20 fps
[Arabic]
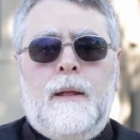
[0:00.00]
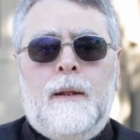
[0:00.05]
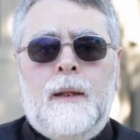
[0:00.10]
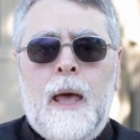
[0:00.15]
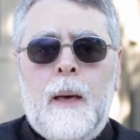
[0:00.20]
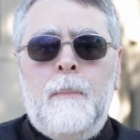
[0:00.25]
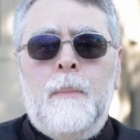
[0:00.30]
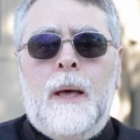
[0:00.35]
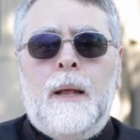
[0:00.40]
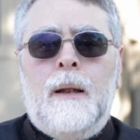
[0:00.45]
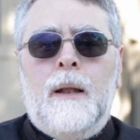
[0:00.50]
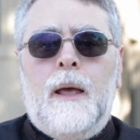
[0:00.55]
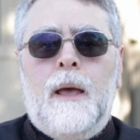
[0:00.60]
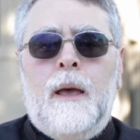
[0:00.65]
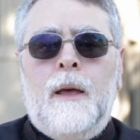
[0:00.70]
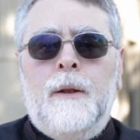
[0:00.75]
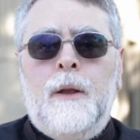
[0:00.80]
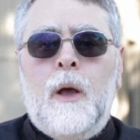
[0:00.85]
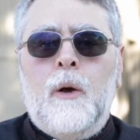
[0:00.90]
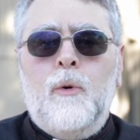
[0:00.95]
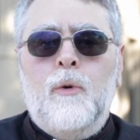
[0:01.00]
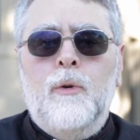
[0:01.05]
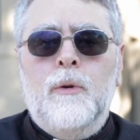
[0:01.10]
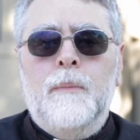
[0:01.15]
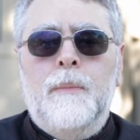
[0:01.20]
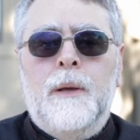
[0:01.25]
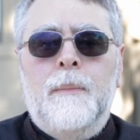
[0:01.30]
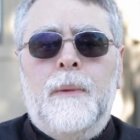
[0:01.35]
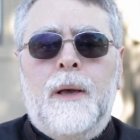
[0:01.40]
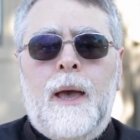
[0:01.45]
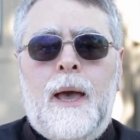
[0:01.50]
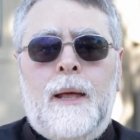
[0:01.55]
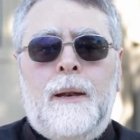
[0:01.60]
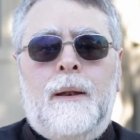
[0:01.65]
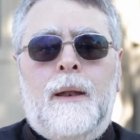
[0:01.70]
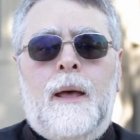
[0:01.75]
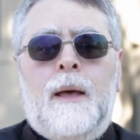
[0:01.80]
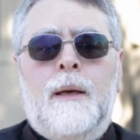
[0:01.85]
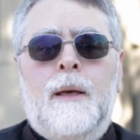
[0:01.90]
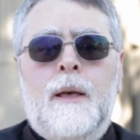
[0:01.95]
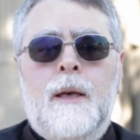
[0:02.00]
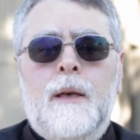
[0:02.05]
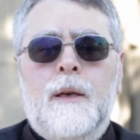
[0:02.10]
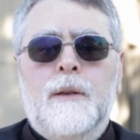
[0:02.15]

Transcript: نامل ان يكون بامكاننا